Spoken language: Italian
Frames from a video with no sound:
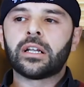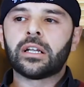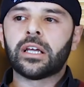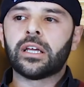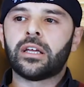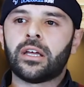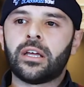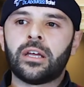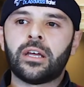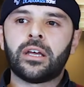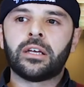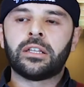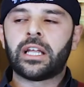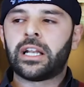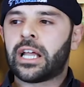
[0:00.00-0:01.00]

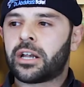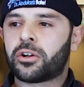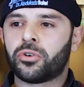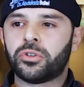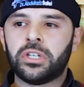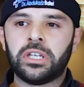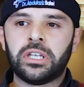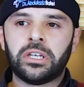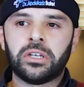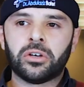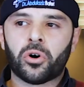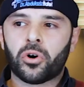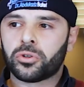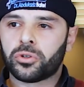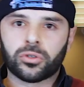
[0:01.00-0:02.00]
Nell'arco di
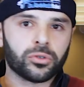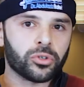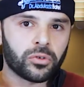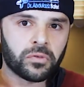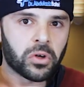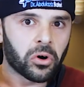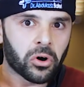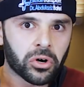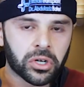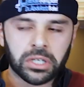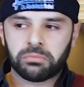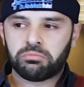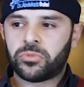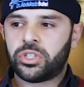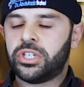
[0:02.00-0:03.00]
8-9
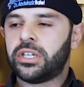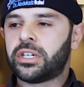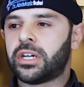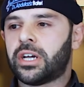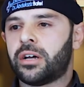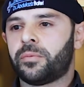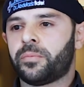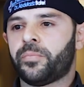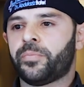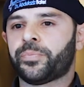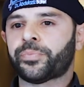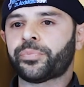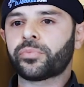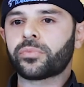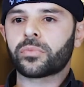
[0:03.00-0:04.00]
ore circa
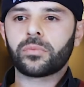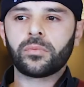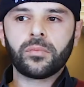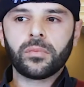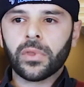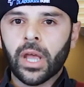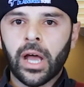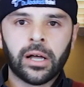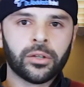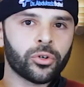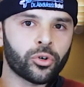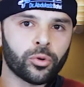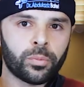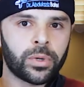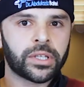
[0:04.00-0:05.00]
hanno
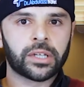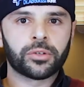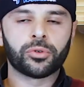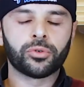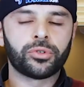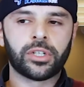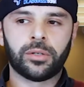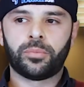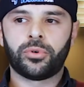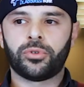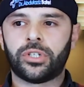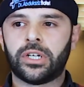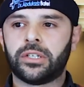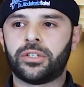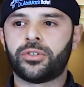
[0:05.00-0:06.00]
completato tutto il
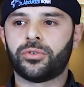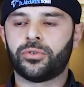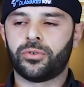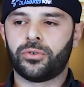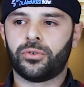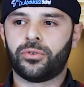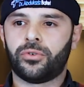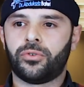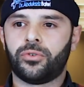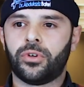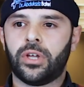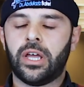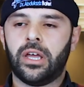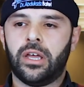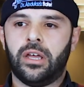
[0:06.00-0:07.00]
processo
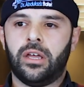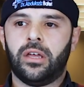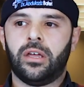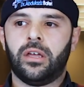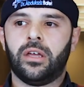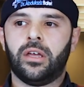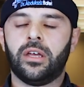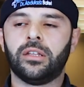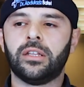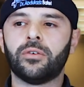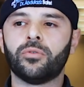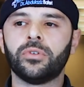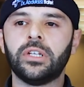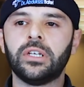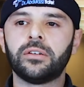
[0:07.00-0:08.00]
e, eh, e
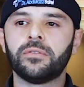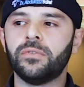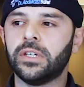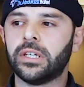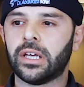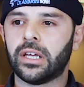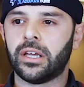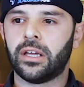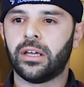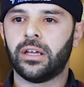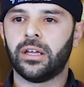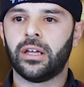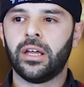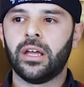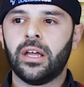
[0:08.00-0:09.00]
devo dirvi
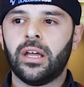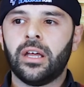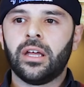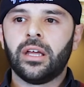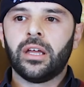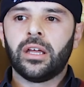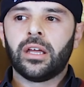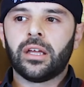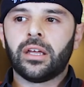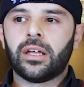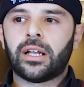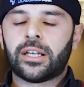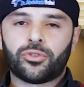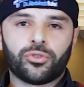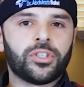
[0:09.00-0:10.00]
che eh,
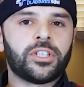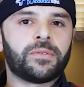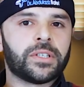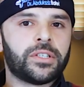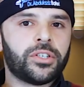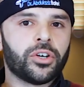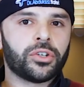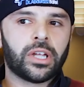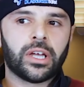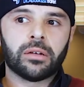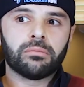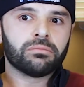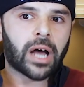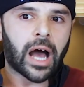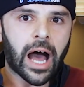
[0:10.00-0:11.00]
la soddisfazione
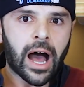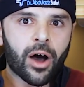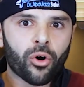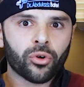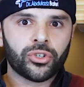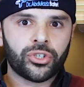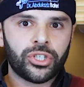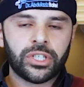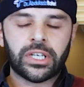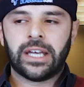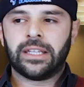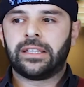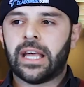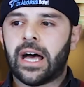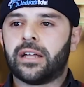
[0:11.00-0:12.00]
a oggi
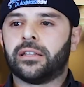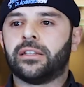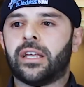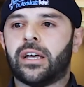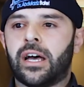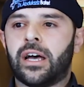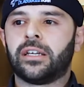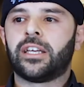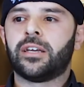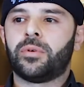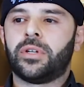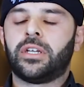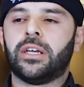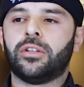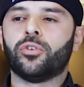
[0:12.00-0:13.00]
è tanta, anche
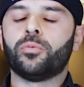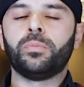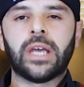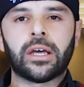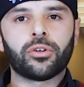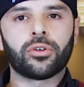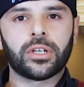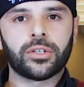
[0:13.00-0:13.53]
perché non mi ero